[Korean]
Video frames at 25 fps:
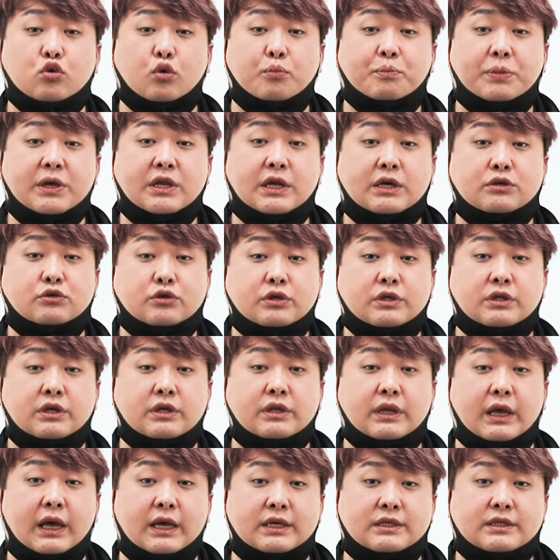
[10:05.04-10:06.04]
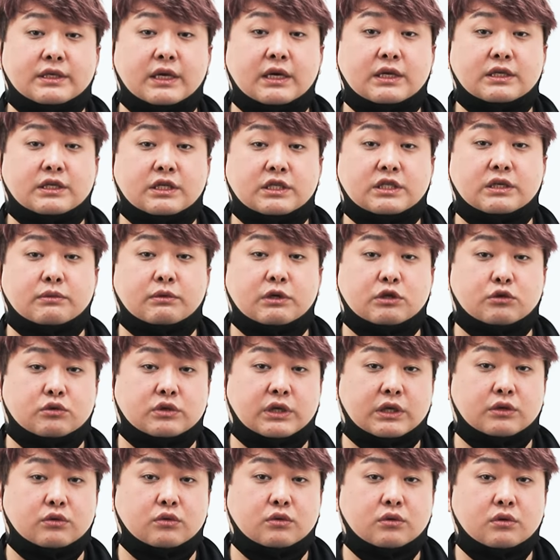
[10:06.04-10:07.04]
높이 날 수 있는
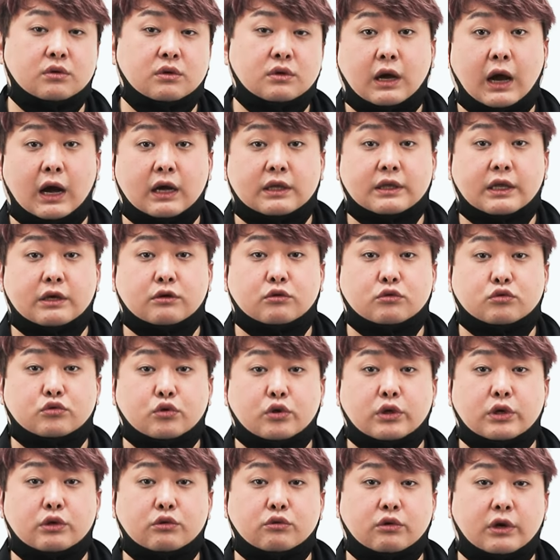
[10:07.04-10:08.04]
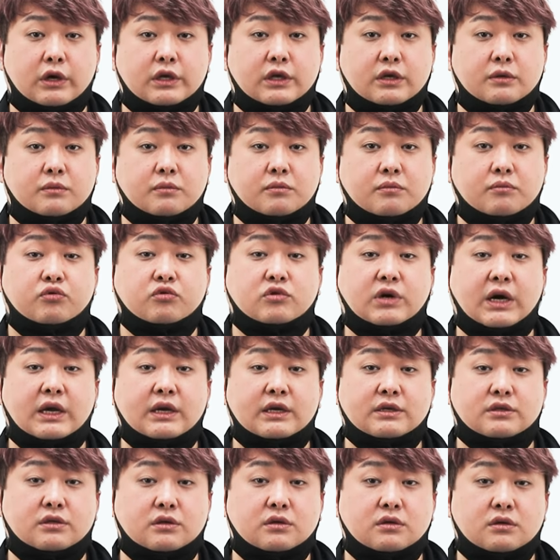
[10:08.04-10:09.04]
SR-71조차도 강대국 소련도 아닌
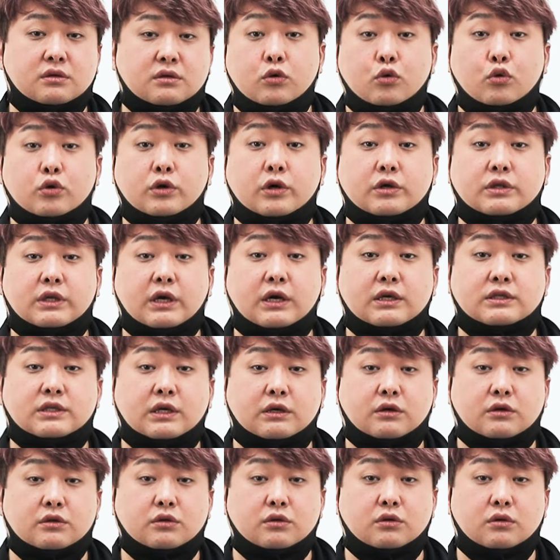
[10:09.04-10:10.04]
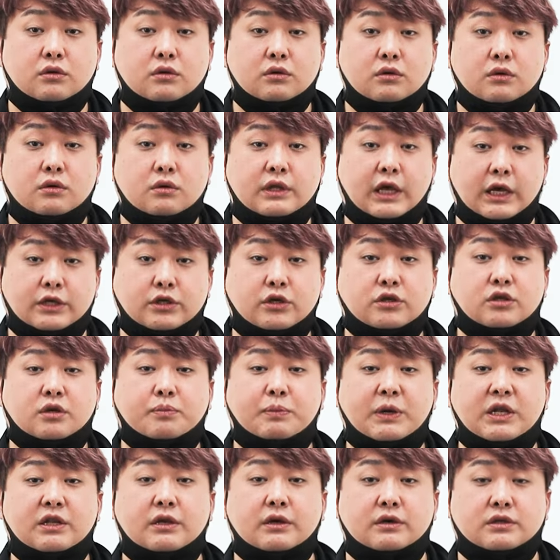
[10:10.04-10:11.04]
북한에서 요격당한 사건으로
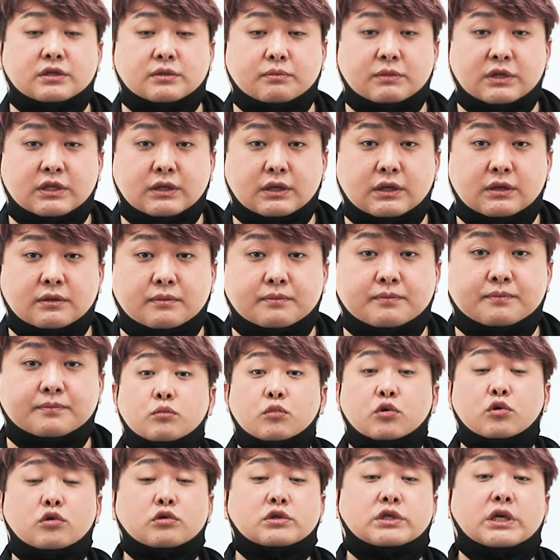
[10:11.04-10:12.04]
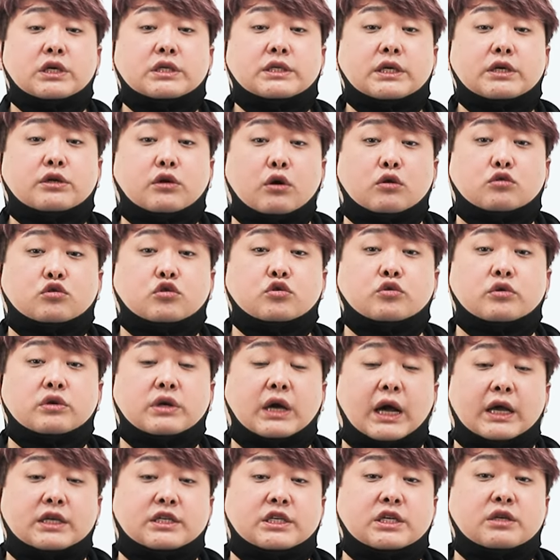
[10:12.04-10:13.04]
대서특필되었습니다. 물론 실제 격추는
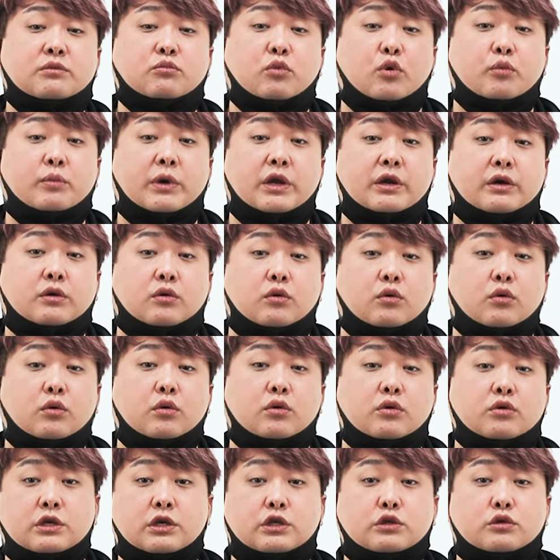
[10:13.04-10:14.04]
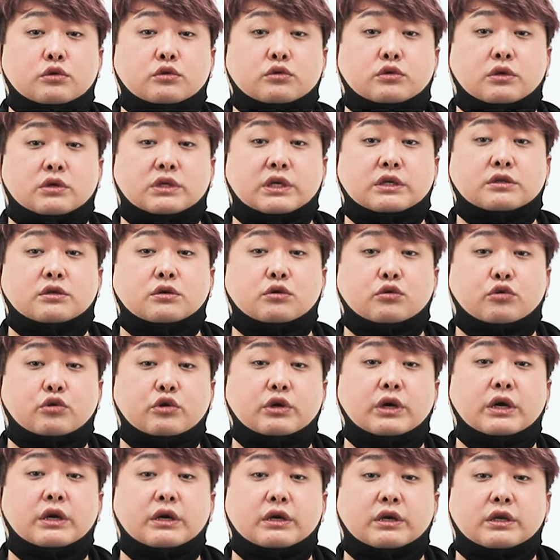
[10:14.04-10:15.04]
간신히 모면했고 기지로 정상적으로
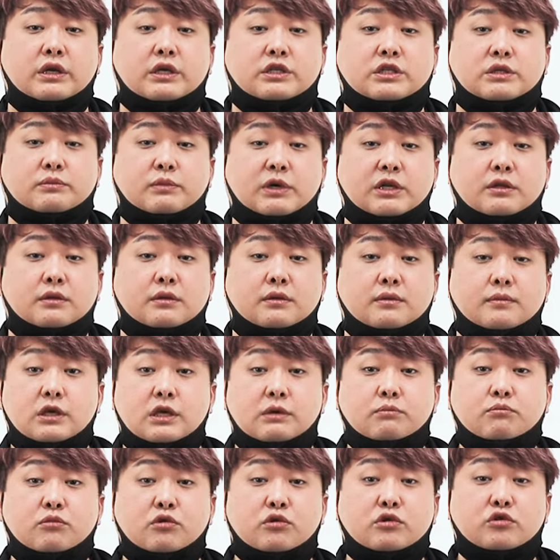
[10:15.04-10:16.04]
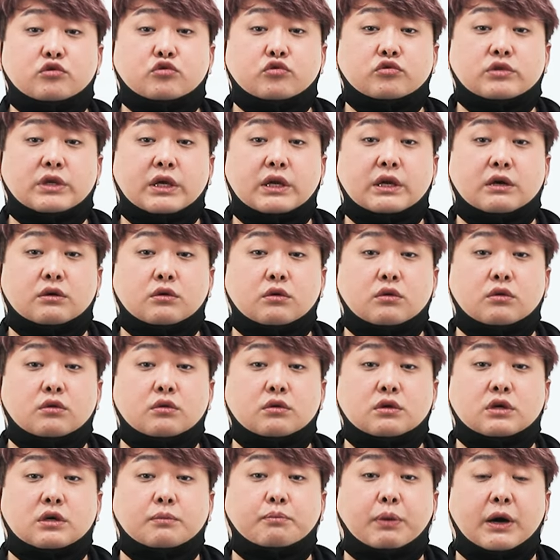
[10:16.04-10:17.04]
귀환하긴 했지만 임무를
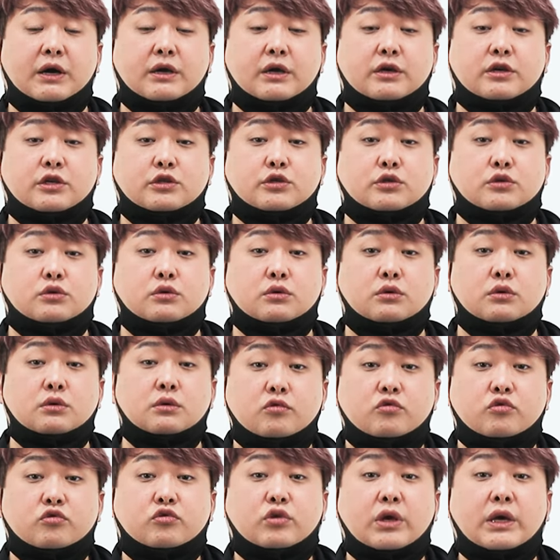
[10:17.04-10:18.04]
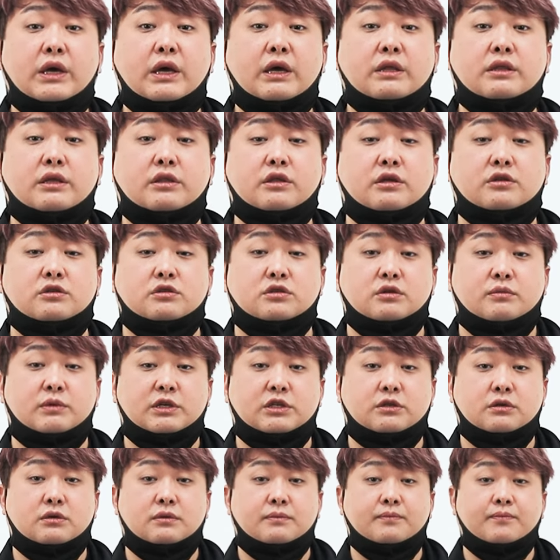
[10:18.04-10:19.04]
중단하고 급하게 기지로 후퇴해야 됐다는
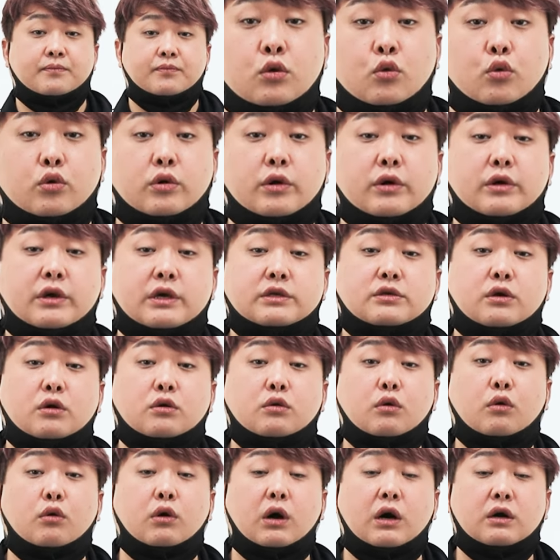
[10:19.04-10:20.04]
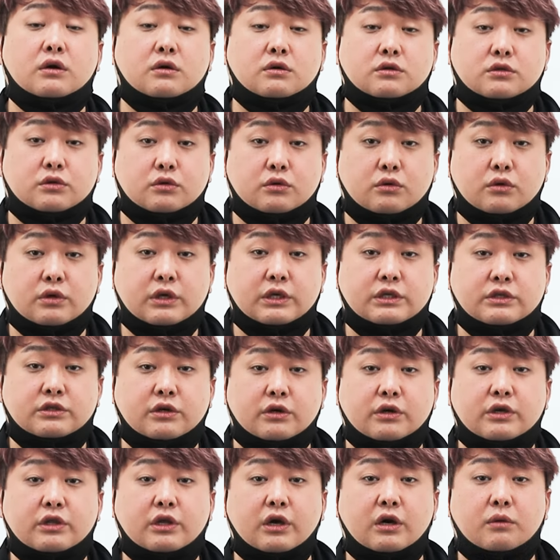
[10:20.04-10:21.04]
점에서 요격이 성공한 것으로
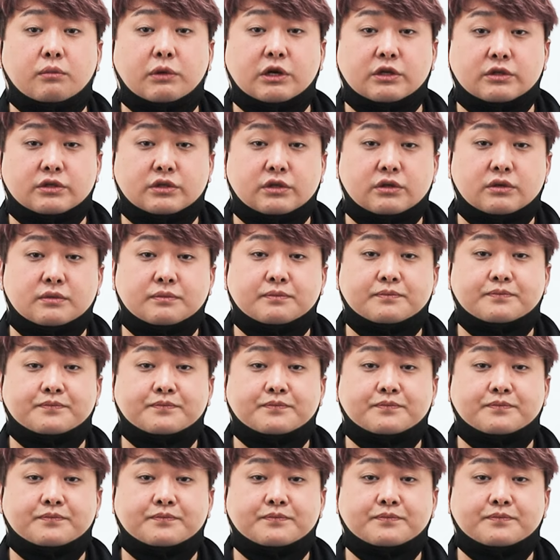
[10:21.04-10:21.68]
인정이 되어버렸죠.